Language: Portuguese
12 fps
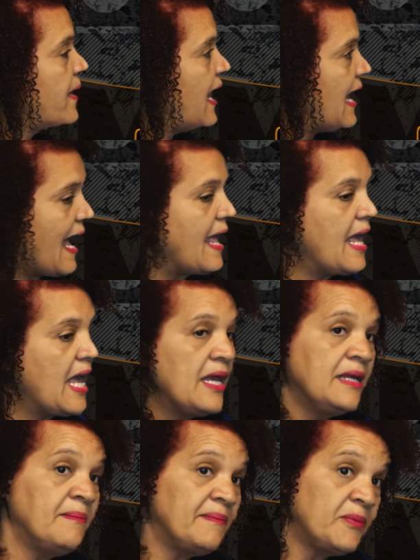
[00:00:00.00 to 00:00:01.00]
para lá. Fica
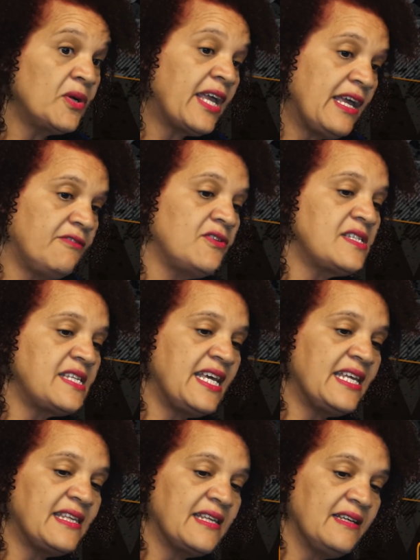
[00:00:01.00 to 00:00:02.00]
para trás. Porque uhum.
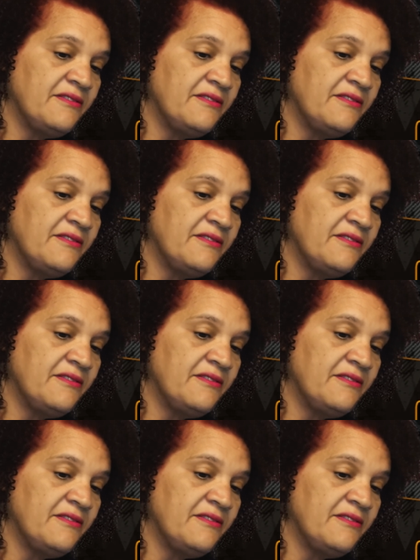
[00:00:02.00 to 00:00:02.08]
você